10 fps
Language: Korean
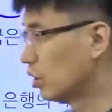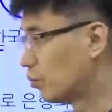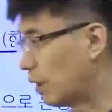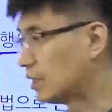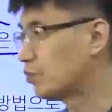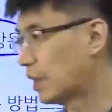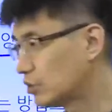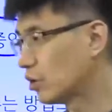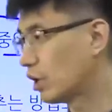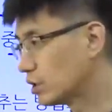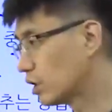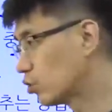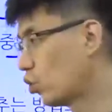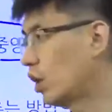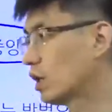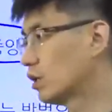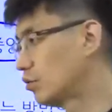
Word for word: 많이 빠져나가니까 통화량은